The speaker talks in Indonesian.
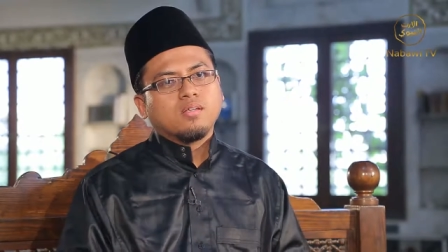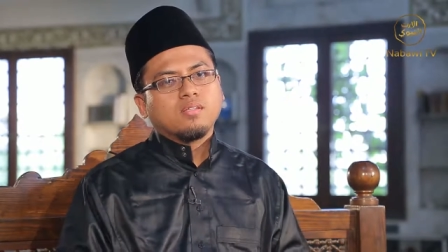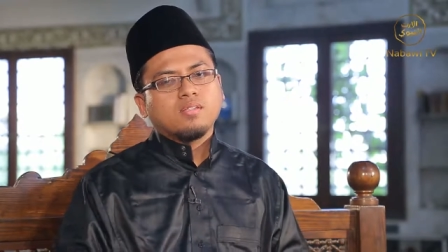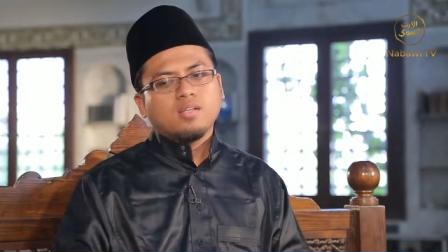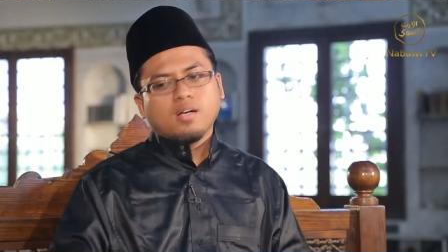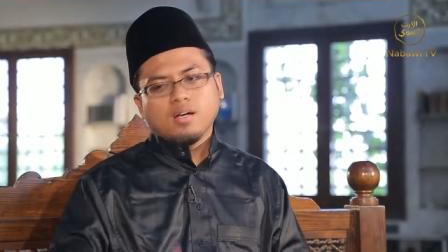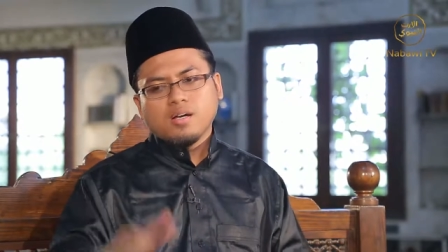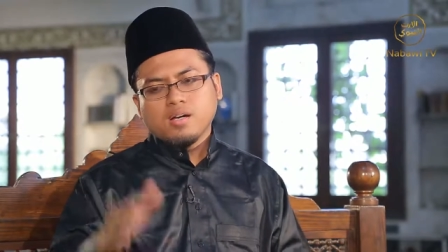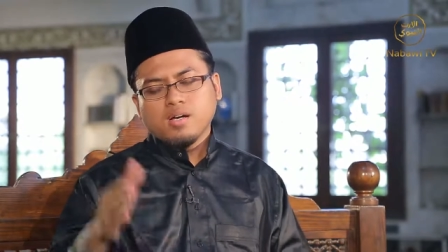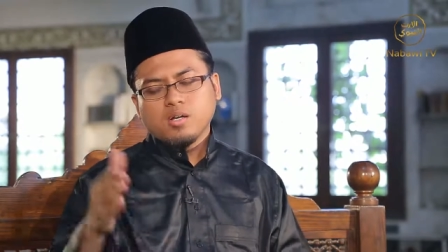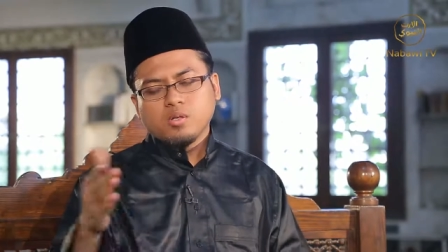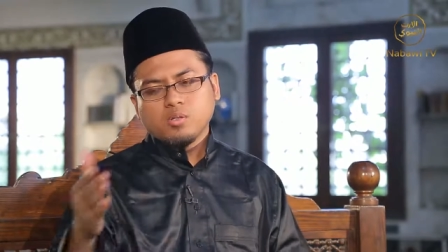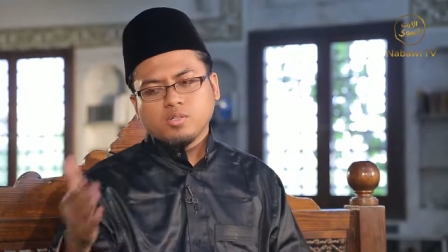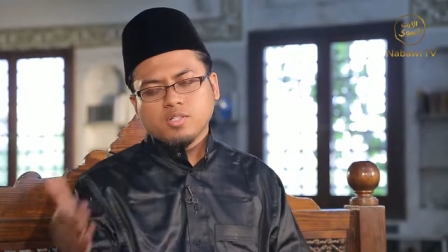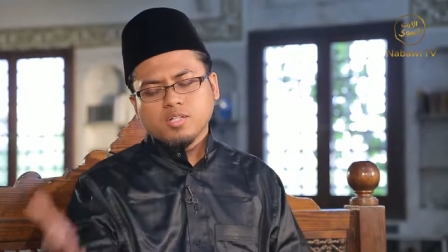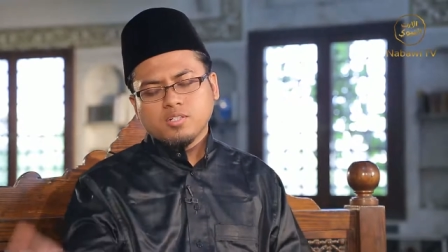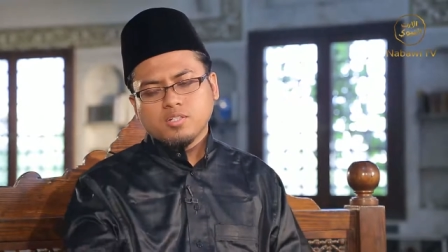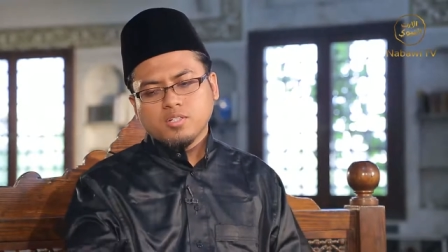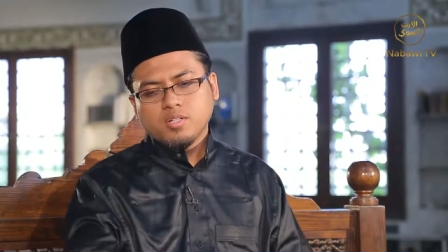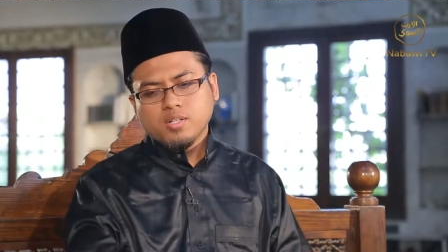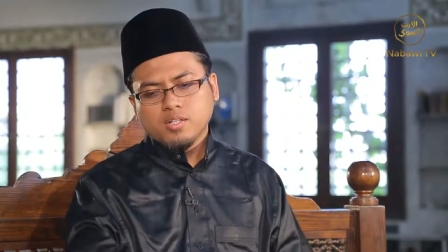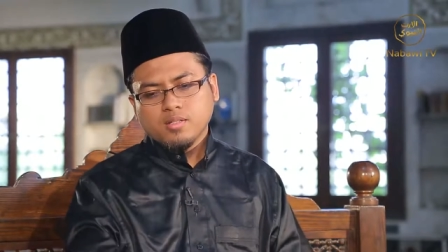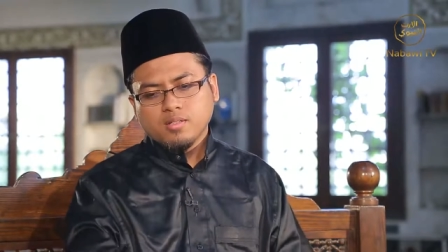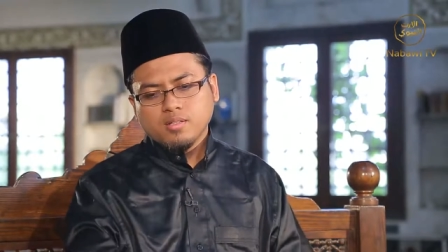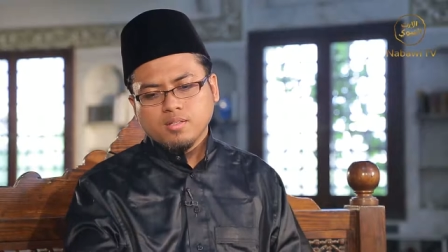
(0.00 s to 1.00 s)
Yang ahlu
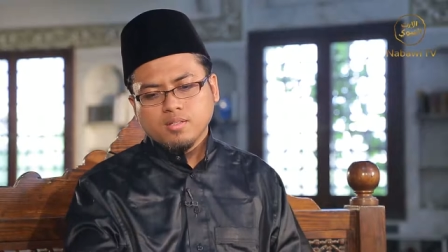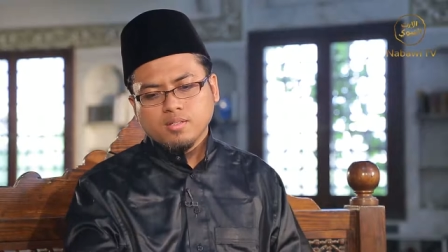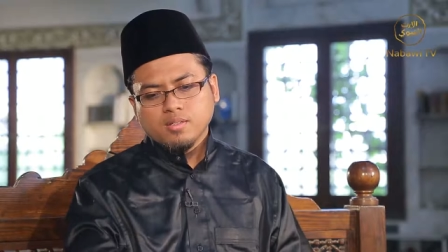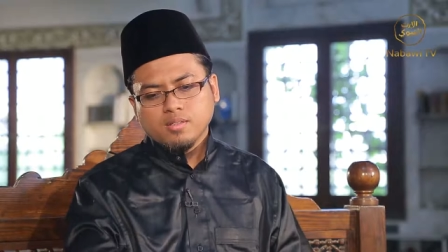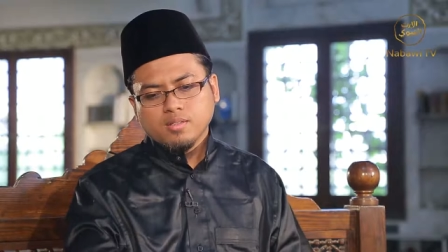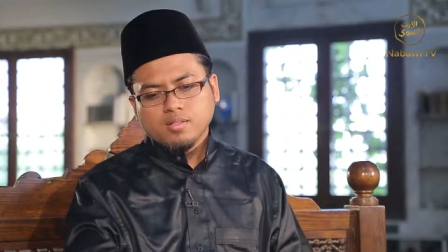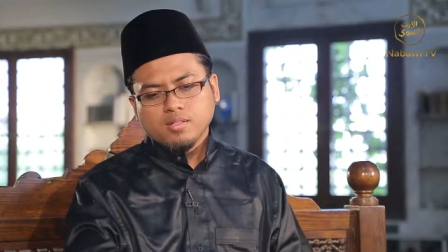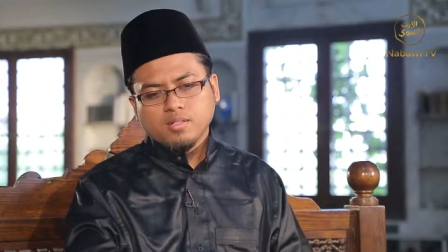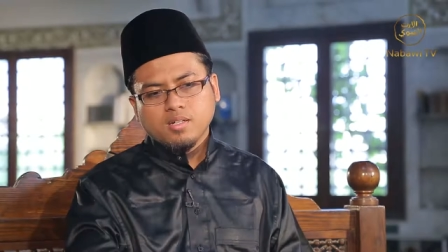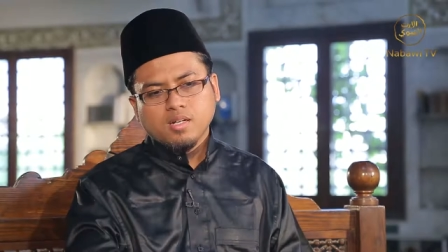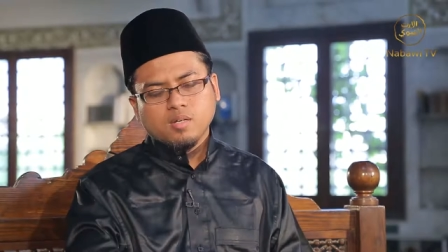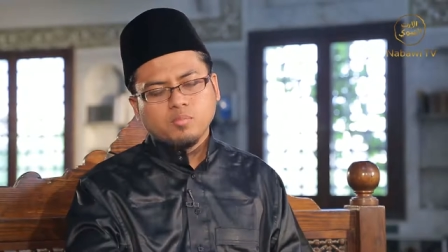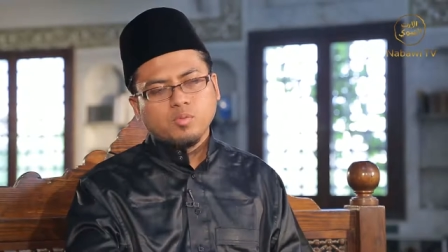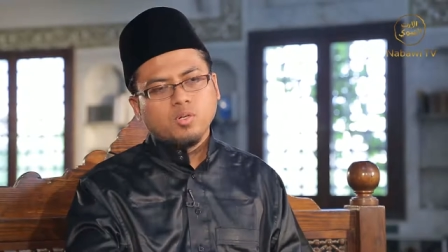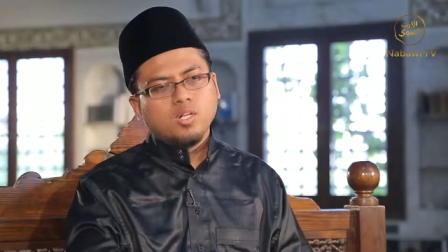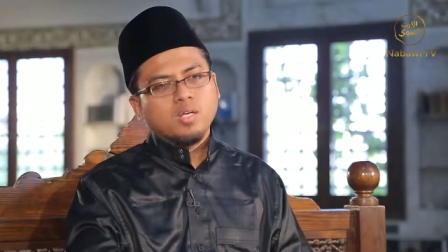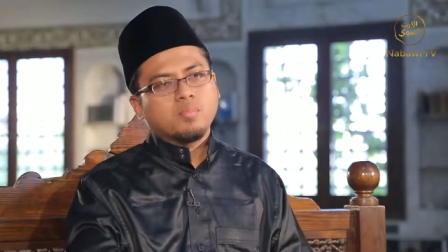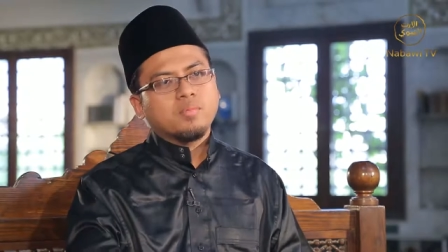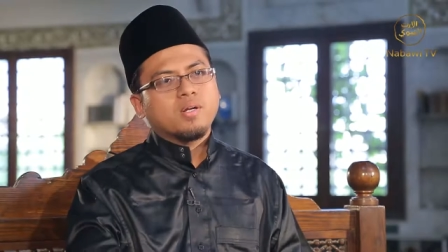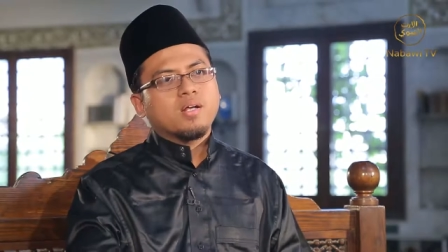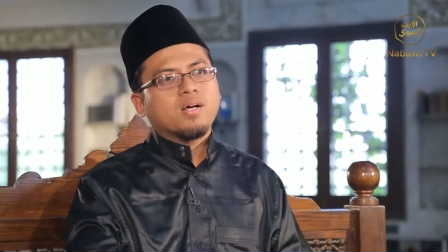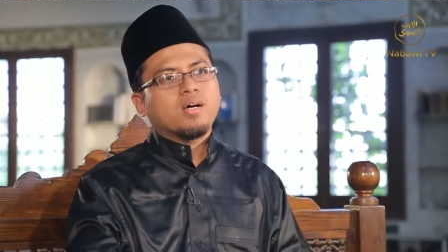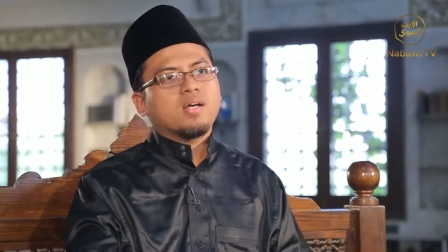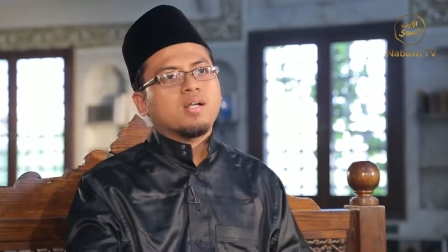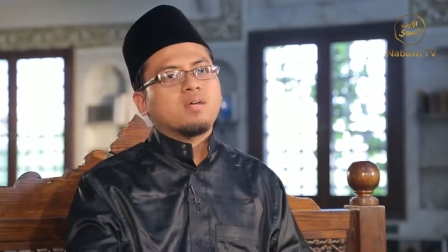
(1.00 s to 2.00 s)
tajrid tidak
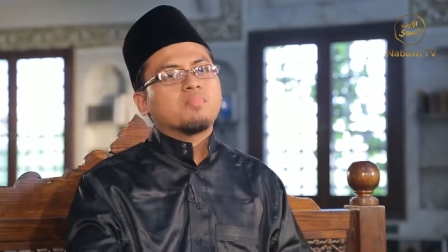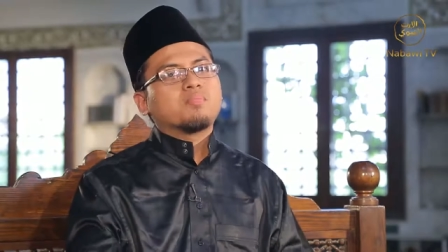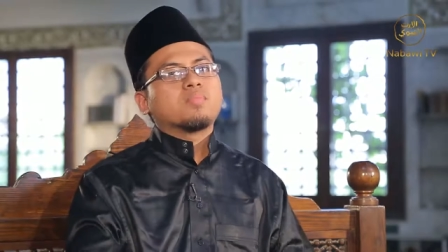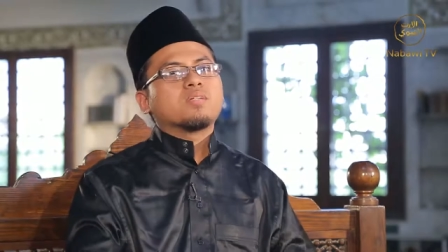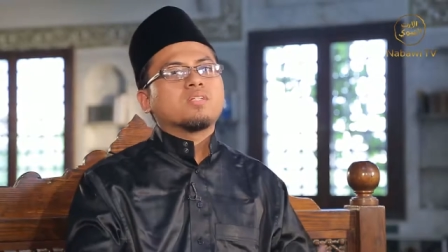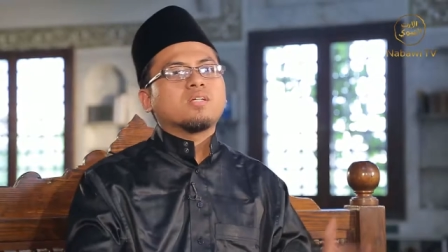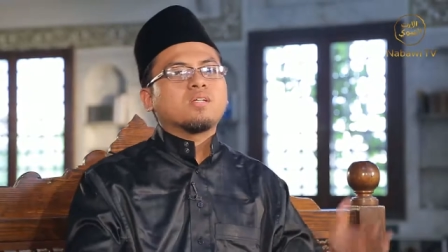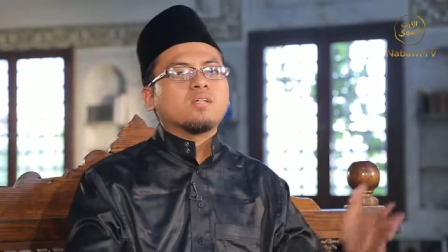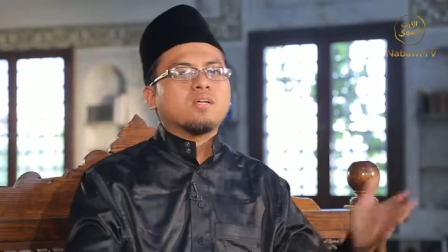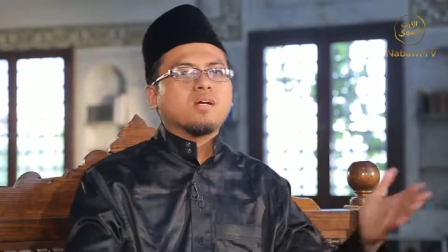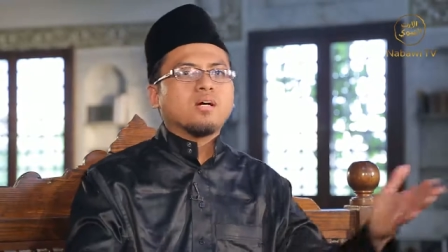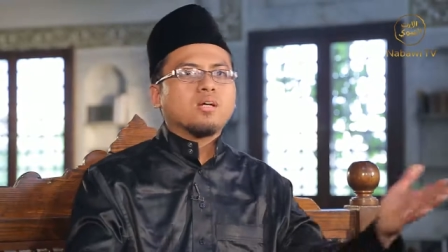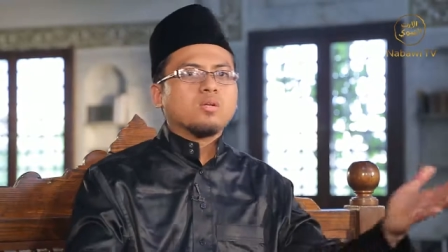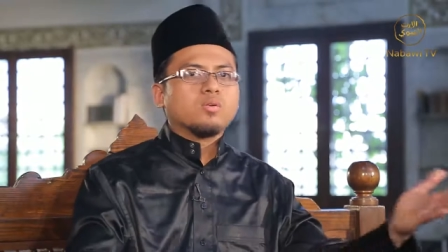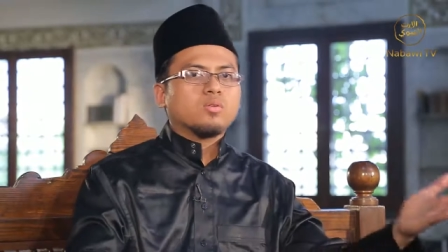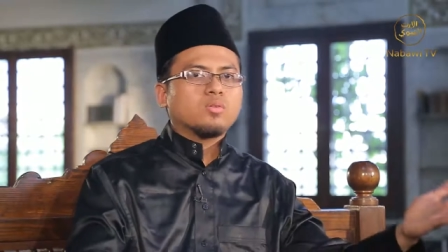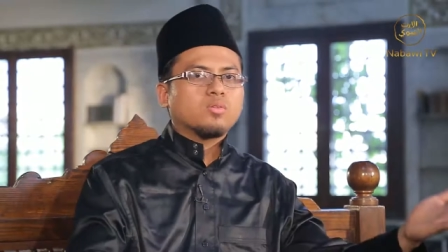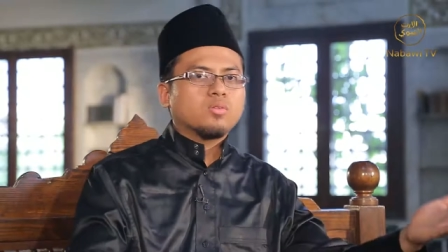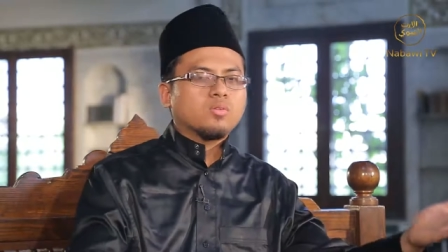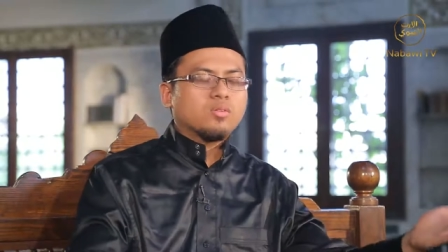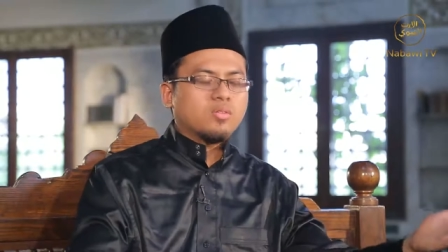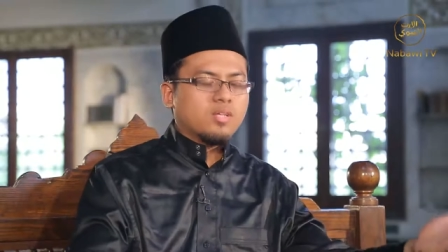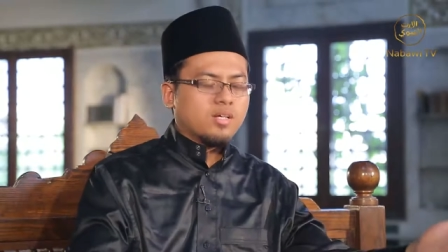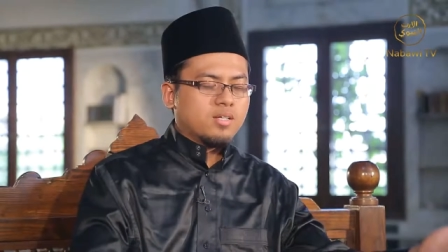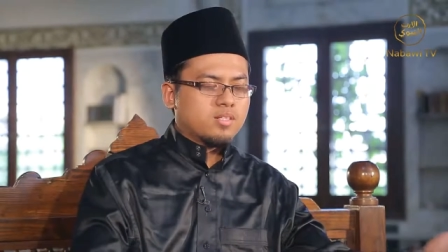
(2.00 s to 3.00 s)
boleh berharap menjadi ahlu
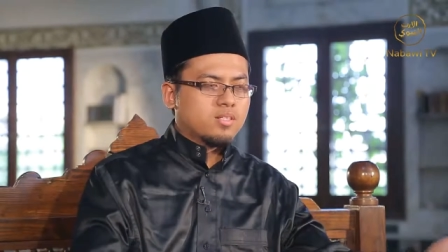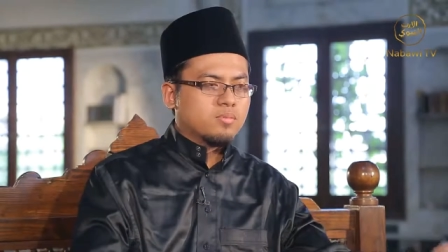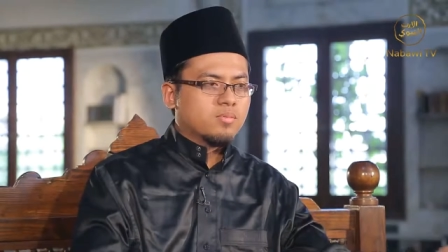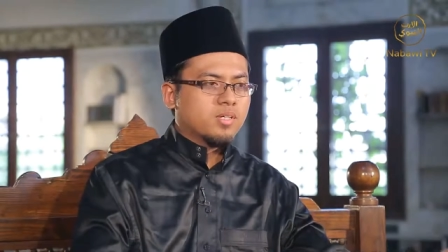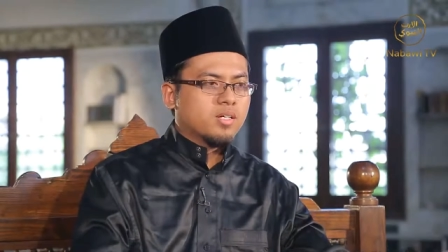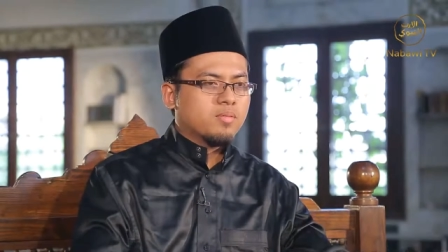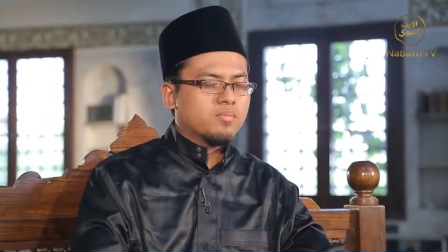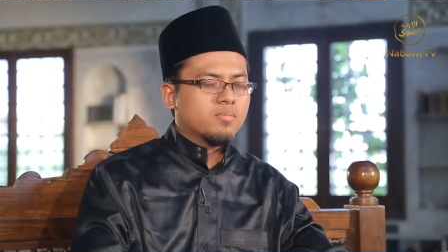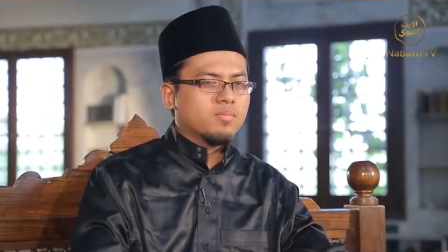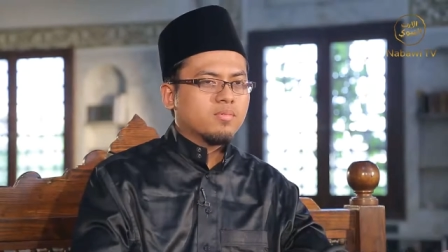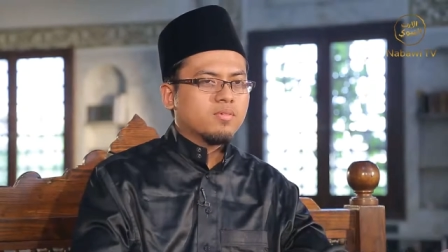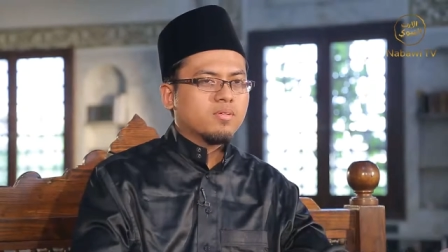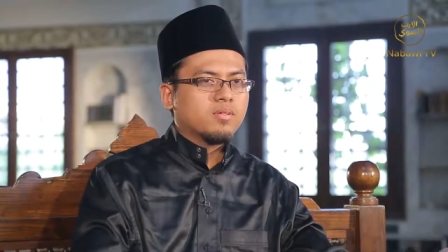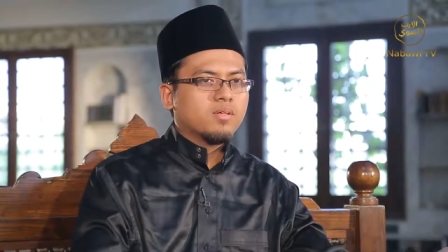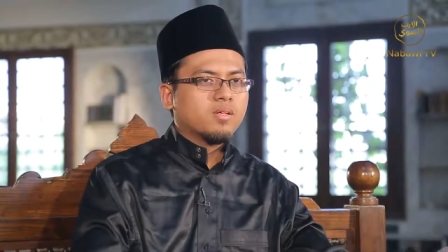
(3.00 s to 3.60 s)
asbab.